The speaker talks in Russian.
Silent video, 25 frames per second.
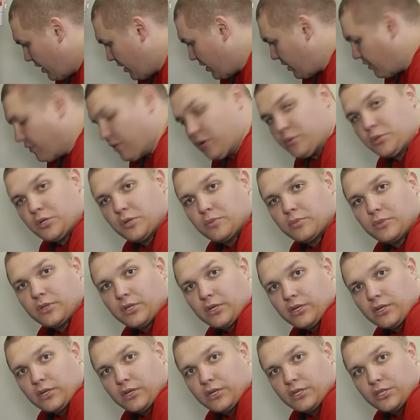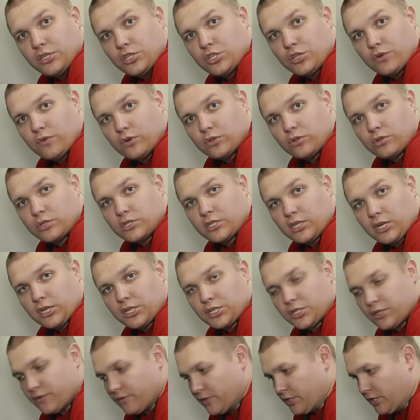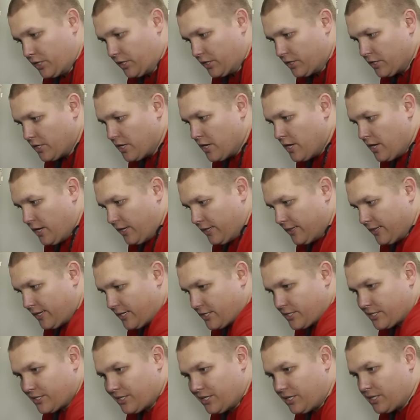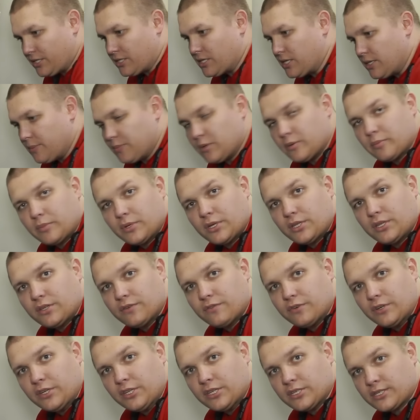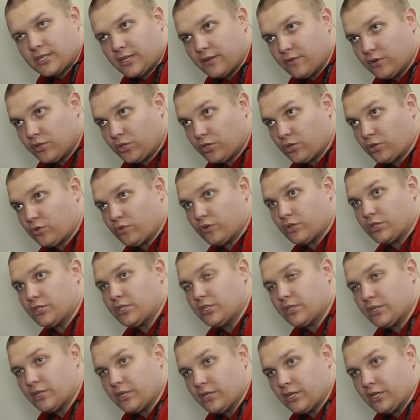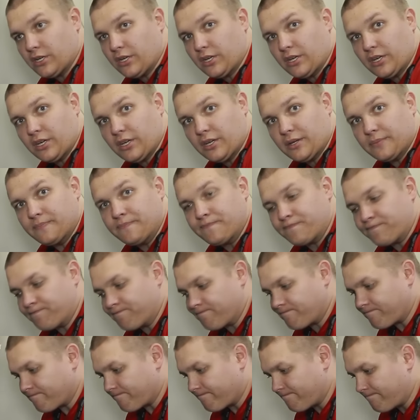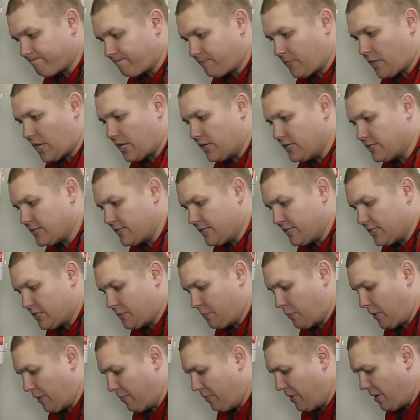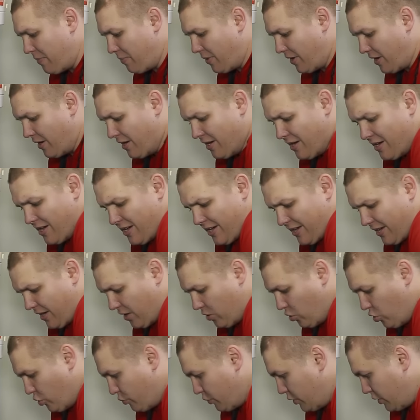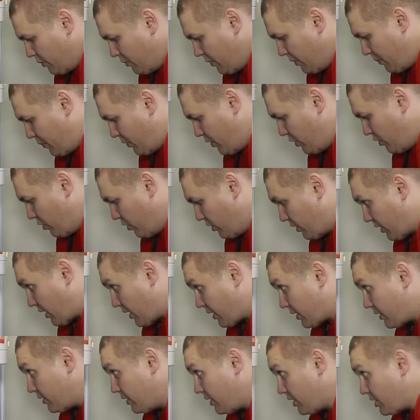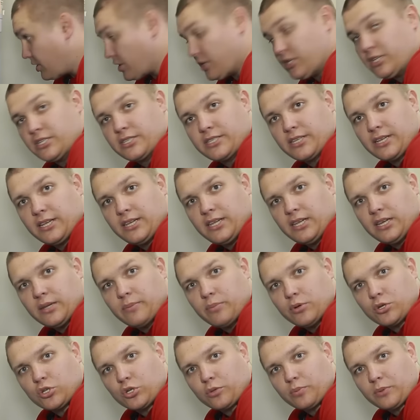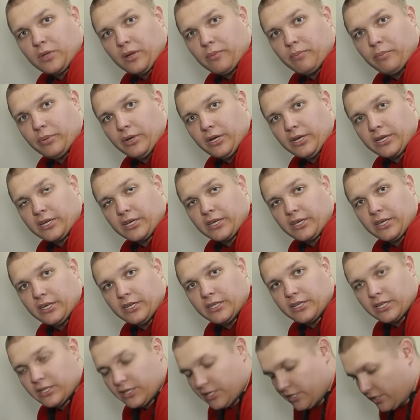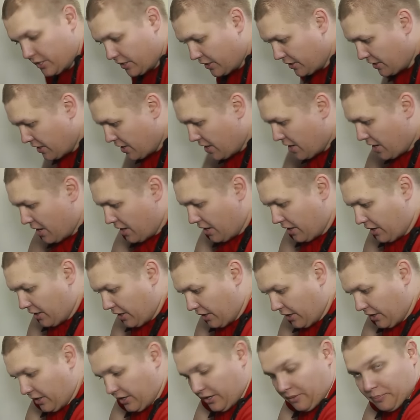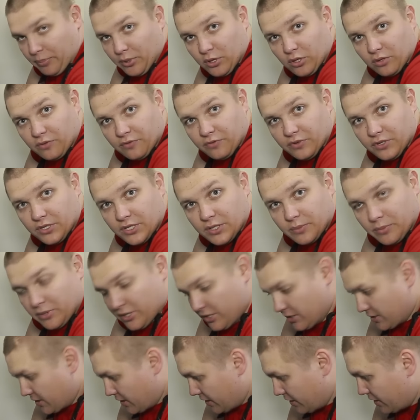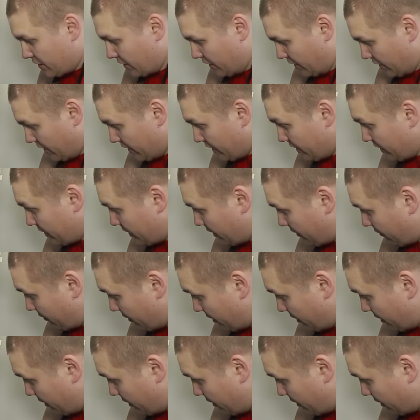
И, в общем-то, ничего тут страшного нет. Даже если бы мы не вынесли вот эту вот... Э из ДСП мебель. Я думаю, мы бы ее так даже не залили бы, чтобы там были какие-то на ней э, потом видимые следы, да, этой